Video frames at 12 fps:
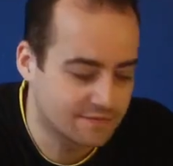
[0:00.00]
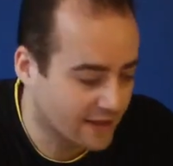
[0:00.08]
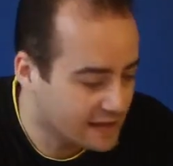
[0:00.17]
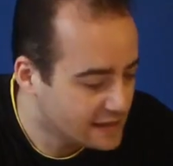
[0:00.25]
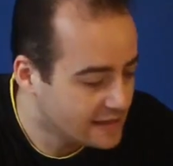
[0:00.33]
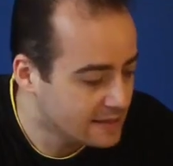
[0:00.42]

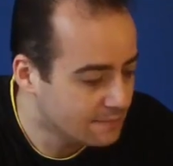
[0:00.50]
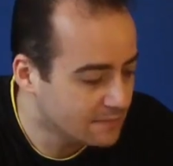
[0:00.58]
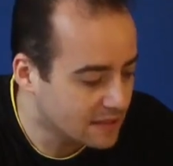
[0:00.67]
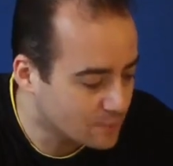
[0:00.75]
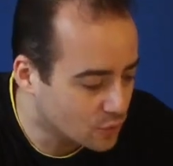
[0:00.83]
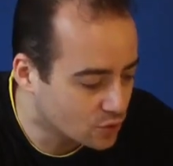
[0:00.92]
weil eben
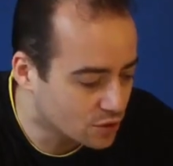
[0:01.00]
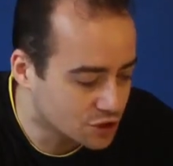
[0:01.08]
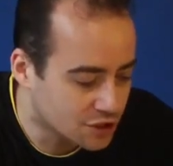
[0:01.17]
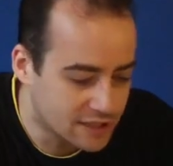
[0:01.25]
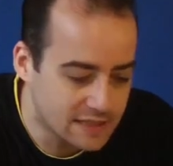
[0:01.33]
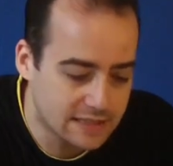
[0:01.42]
der Motor
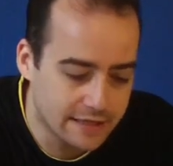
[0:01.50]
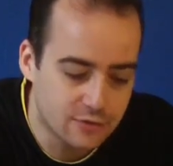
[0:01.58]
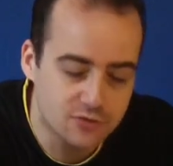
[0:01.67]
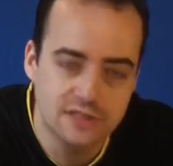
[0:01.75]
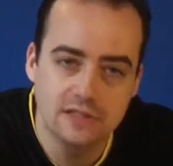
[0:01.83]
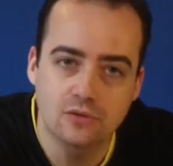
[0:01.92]
ständig
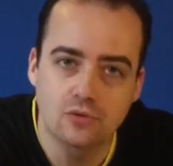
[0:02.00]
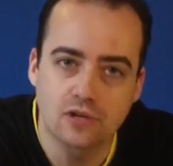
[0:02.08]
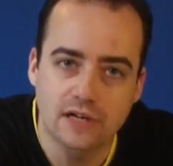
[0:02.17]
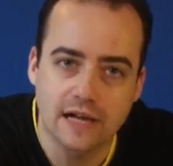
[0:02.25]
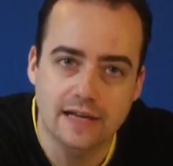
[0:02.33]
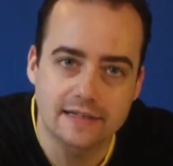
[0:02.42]
ausgeht
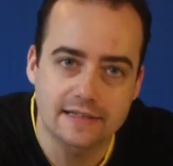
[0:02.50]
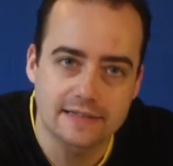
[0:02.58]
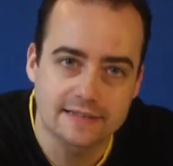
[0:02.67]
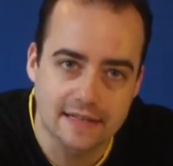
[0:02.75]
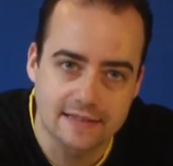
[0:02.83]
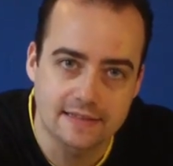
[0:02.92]
oder gar nicht
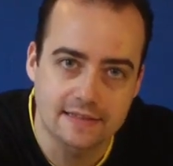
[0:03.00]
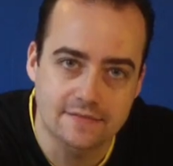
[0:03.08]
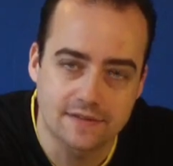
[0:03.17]
erst angeht.